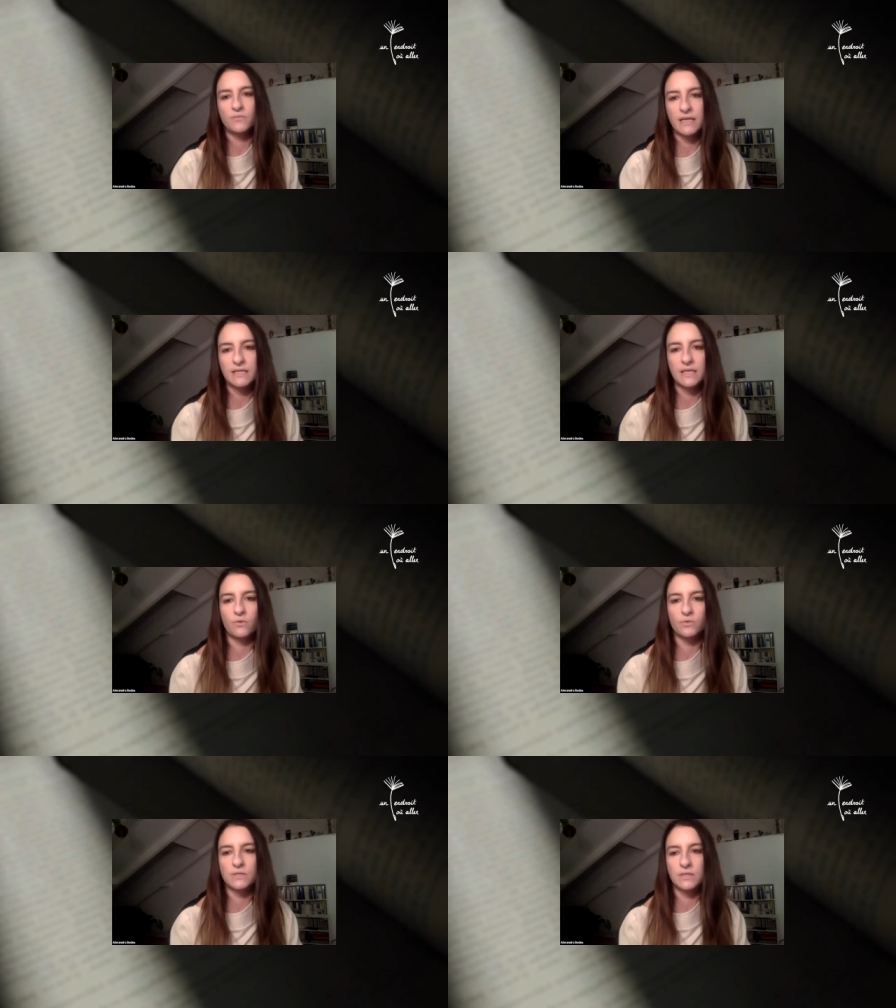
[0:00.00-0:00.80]

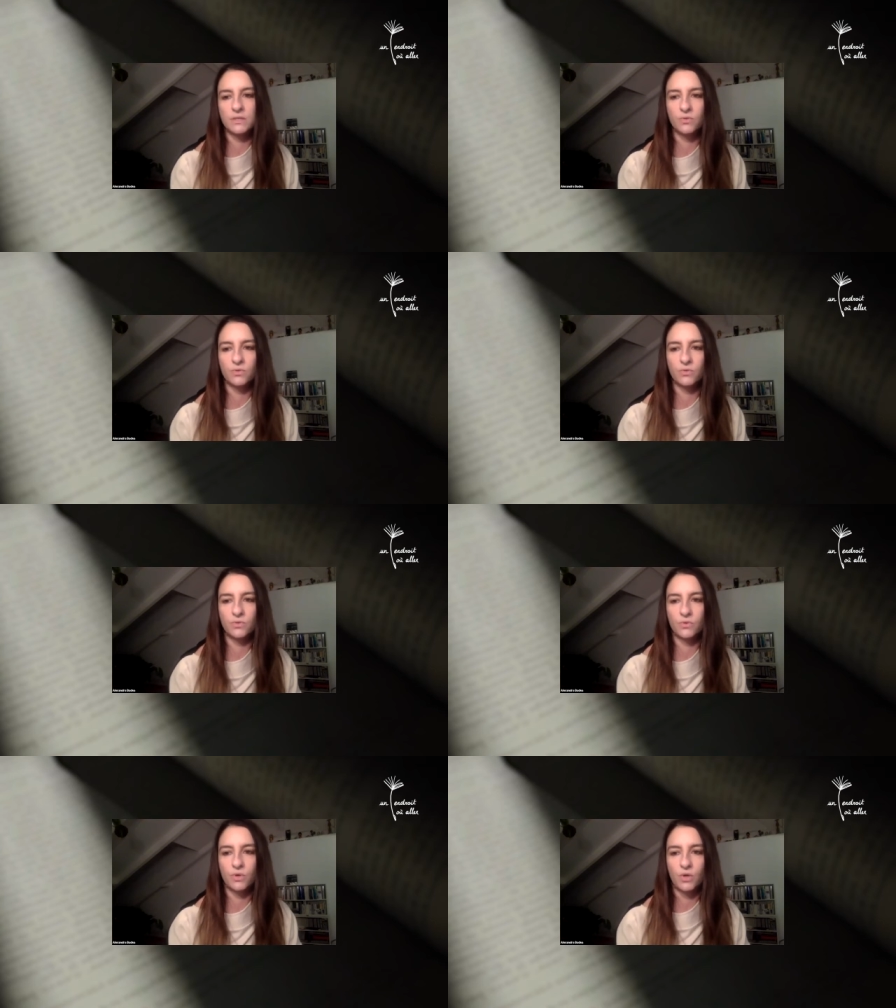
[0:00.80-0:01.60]
manière aussi de
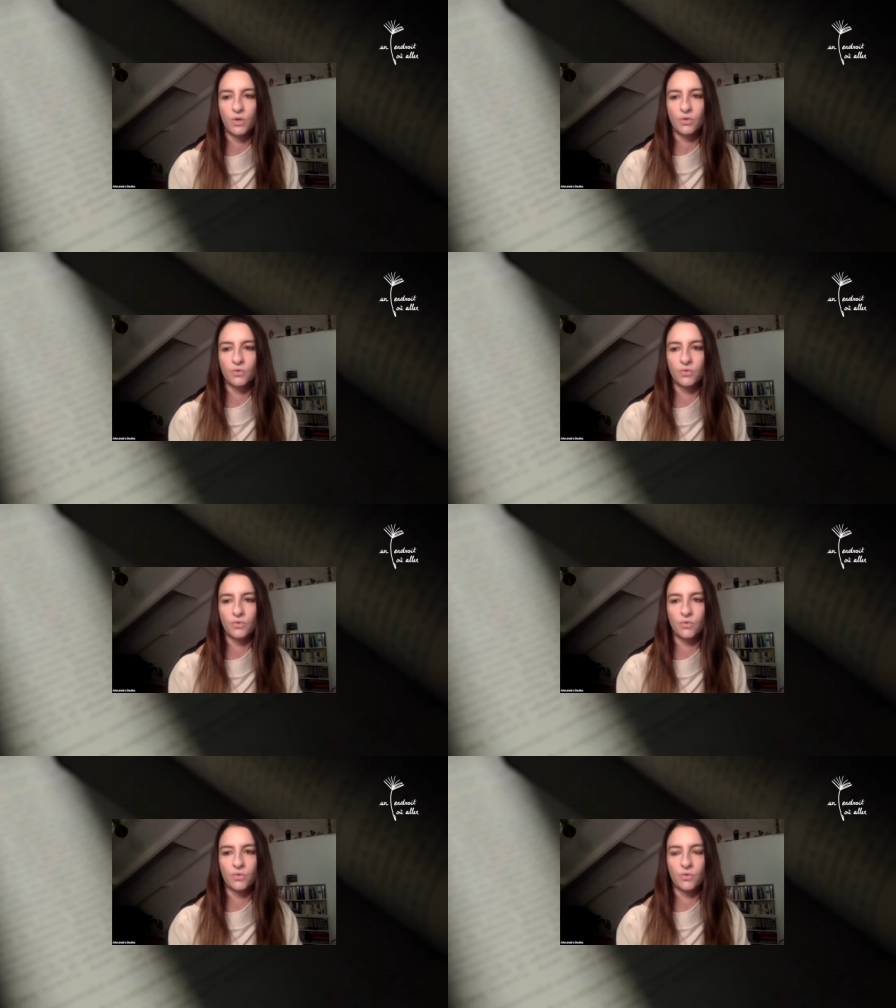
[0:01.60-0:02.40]

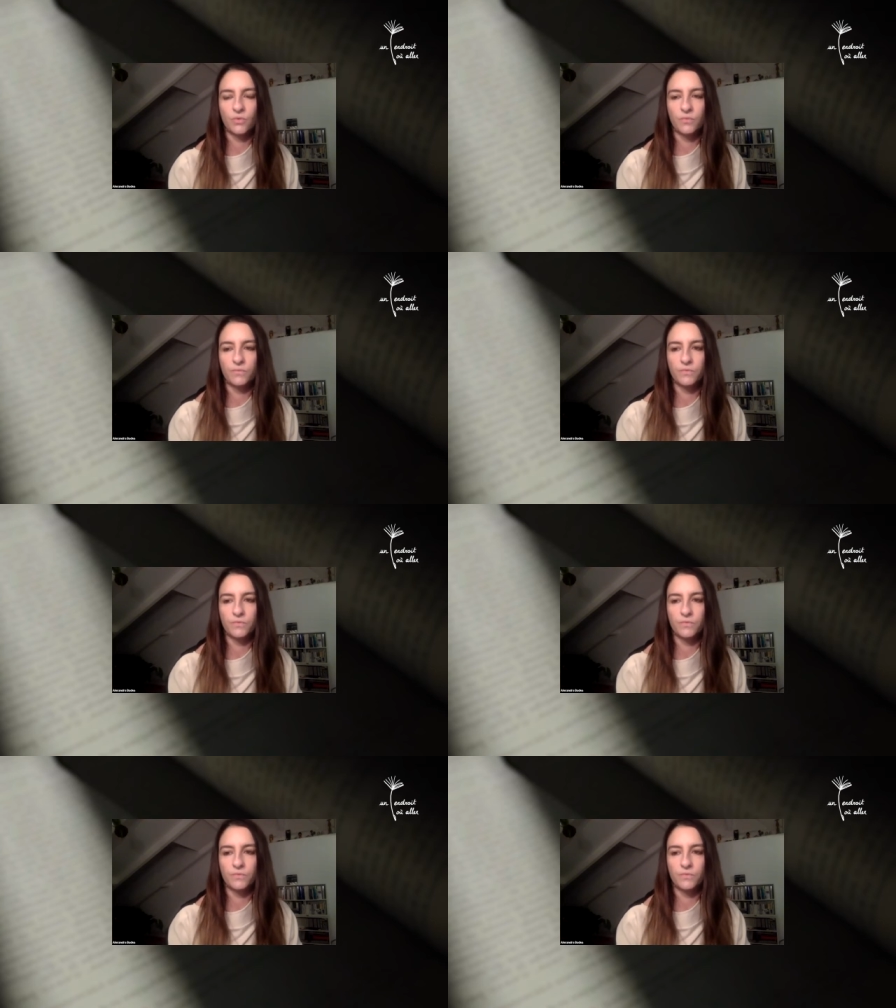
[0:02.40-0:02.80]
de,